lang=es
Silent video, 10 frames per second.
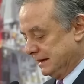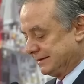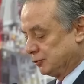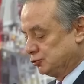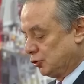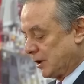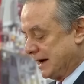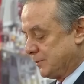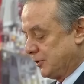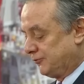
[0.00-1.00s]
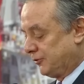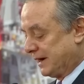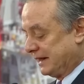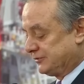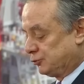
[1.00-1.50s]
El segundo cambio
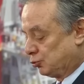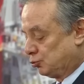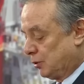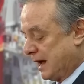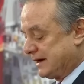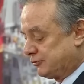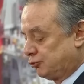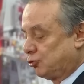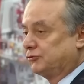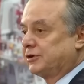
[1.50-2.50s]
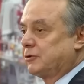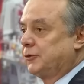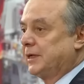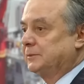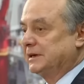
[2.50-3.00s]
fue reestructurar su
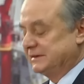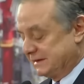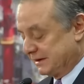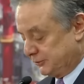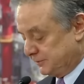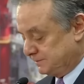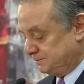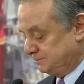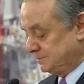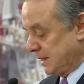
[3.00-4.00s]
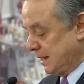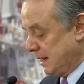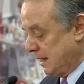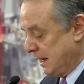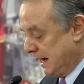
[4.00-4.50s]
Consejo de Administración,
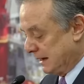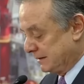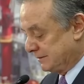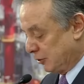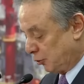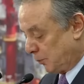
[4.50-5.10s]
al que se